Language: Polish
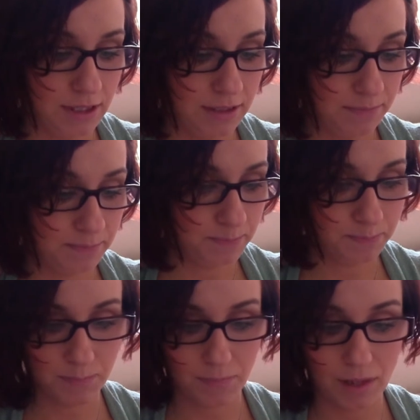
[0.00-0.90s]
e,
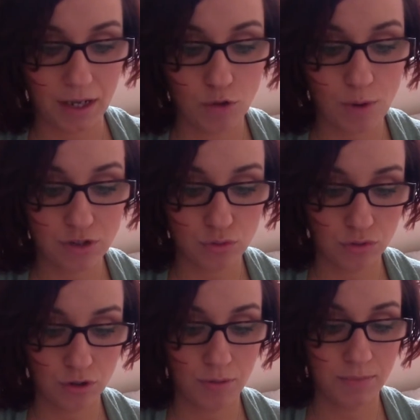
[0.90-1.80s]

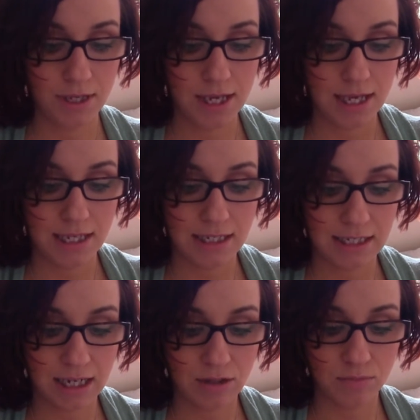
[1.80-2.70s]
głaciutką
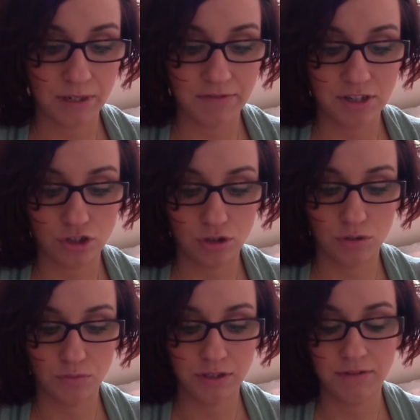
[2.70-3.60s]
i taką
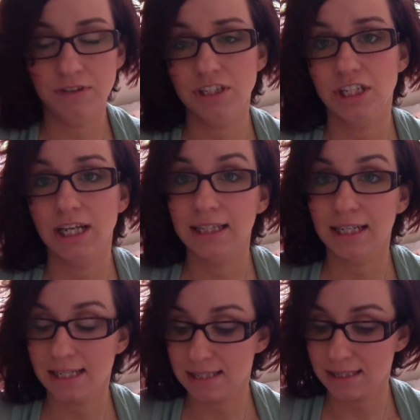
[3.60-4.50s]
nawilżoną. I wiecie, ja
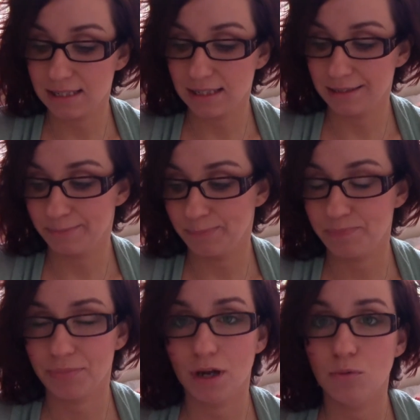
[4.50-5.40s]
teraz e,
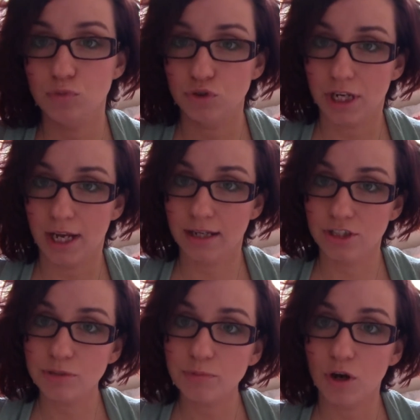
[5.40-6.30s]
muszę
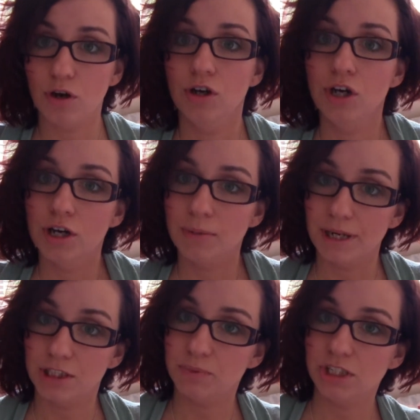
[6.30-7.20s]
szybko
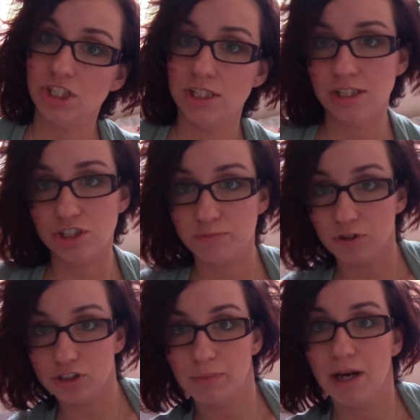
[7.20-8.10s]
brać prysznic,
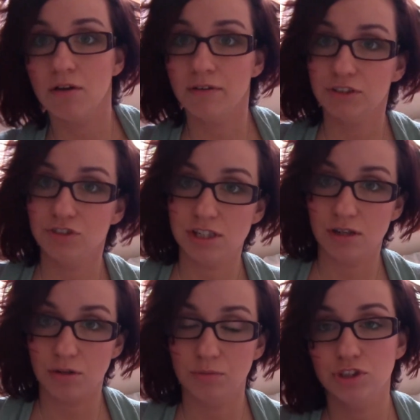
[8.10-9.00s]
szybko się malować,
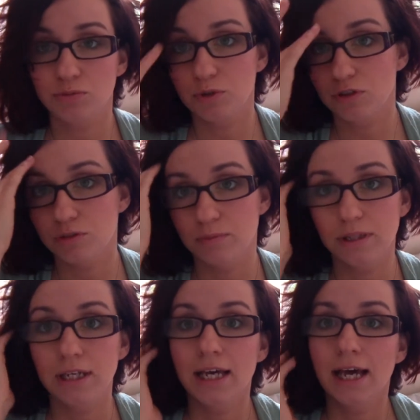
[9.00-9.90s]
wszystko robić szybko,
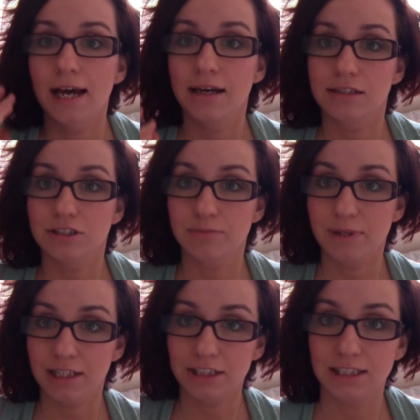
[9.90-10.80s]
żeby, e,
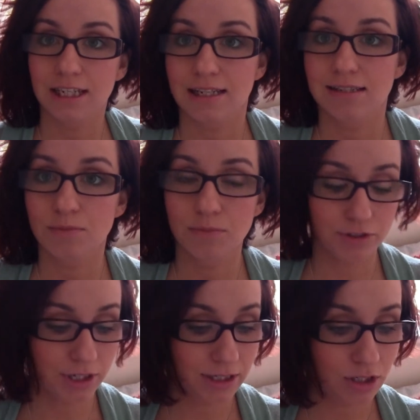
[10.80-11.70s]
żeby lecieć zaraz do
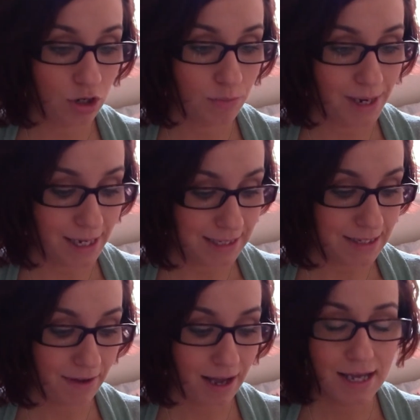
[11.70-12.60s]
mojego
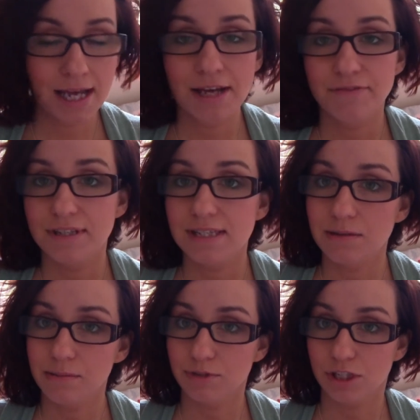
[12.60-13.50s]
maleństwa, więc
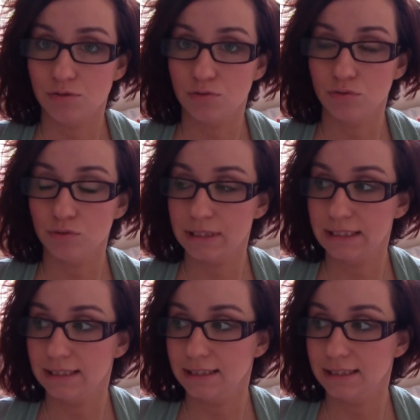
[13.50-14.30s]
nie mam czasu e,